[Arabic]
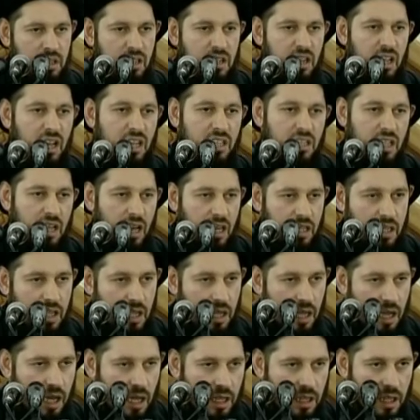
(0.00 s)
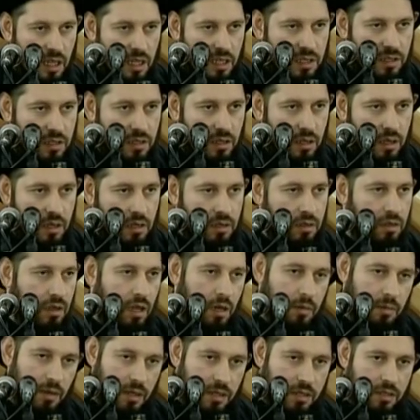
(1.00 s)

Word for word: لا داعي لهذا الإصرار لا